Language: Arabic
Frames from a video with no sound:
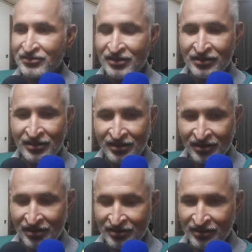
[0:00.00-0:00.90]

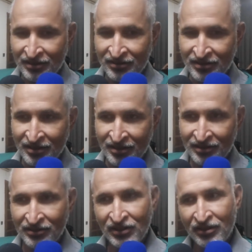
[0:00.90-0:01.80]
الصيدليه ايتي عزه
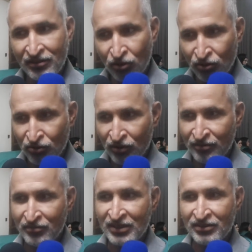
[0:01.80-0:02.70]
العضو
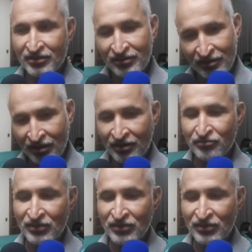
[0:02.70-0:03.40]
حماس يا